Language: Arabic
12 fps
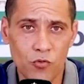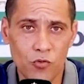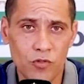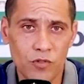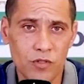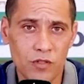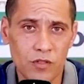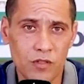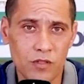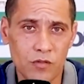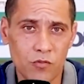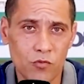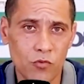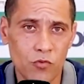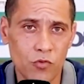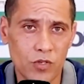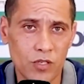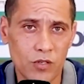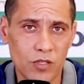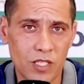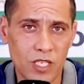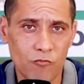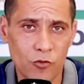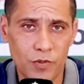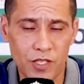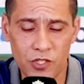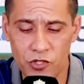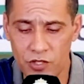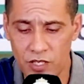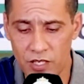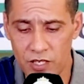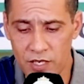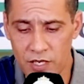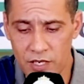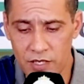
ونكونوا كنتكلموا باشياء